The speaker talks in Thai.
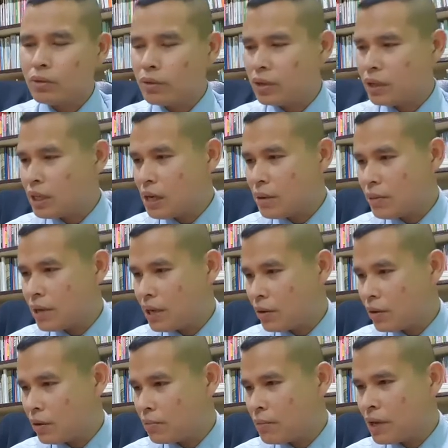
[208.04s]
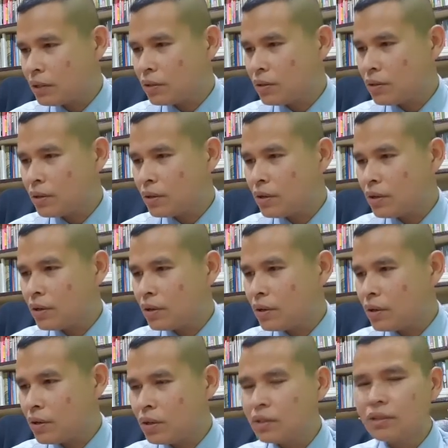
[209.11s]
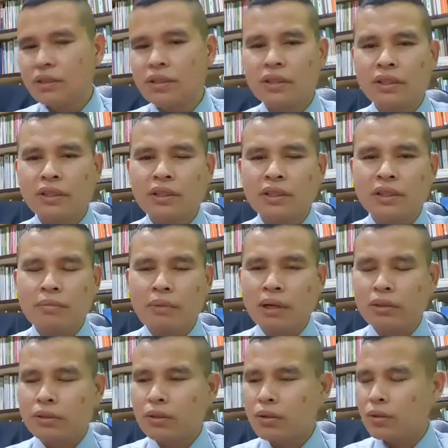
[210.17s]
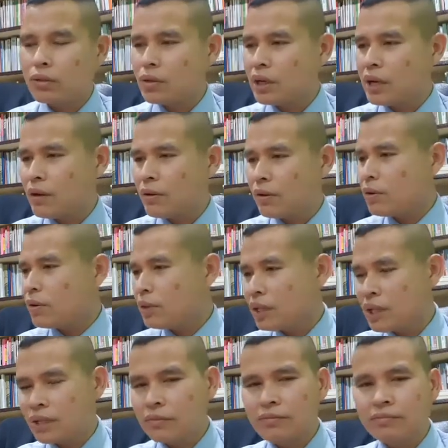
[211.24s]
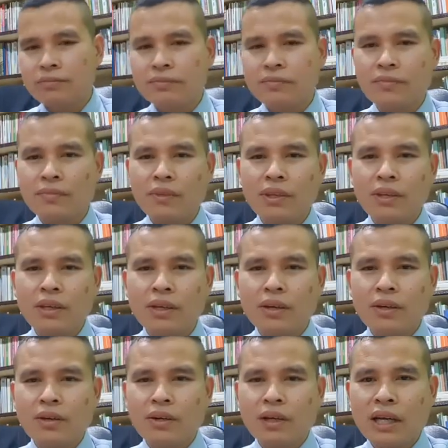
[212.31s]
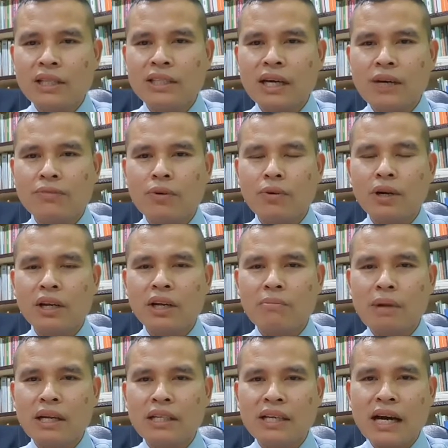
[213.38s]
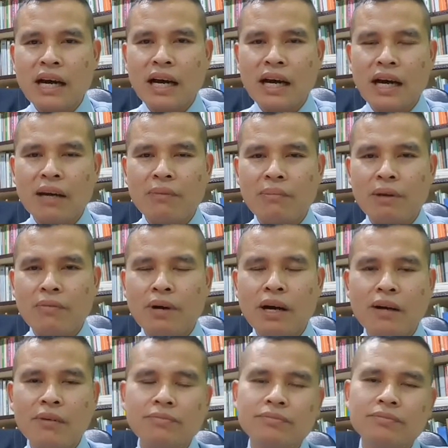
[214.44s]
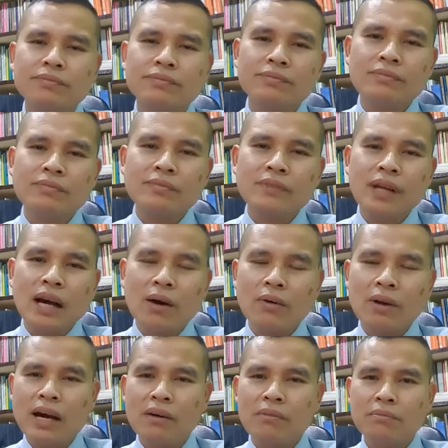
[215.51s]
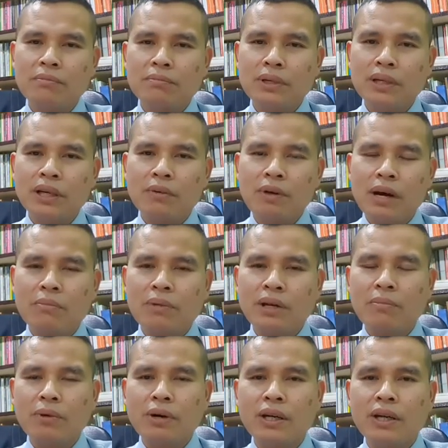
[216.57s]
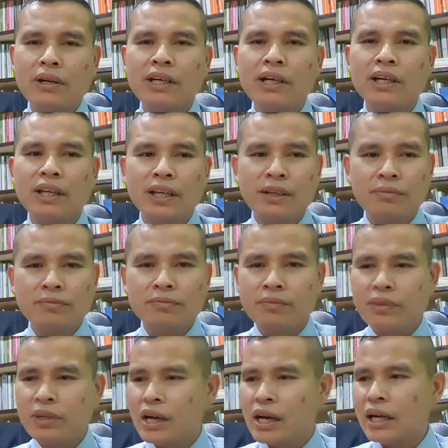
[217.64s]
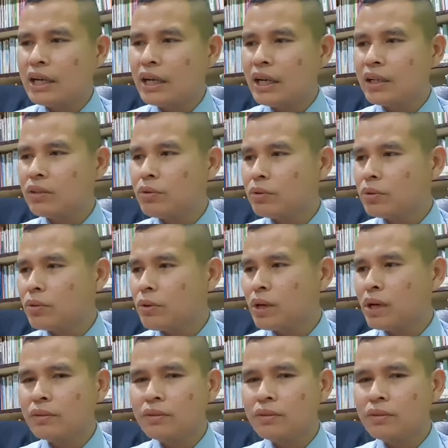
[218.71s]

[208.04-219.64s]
ต้นก็ยังไม่ได้รดบางต้นก็รดบางต้นรดแล้วก็รดอีก ลิงจ่าฝูงก็เลยบัญชาการไปว่า เอาละเพื่อความเรียบร้อยในเรื่องนี้ ให้ลิงทุกตัว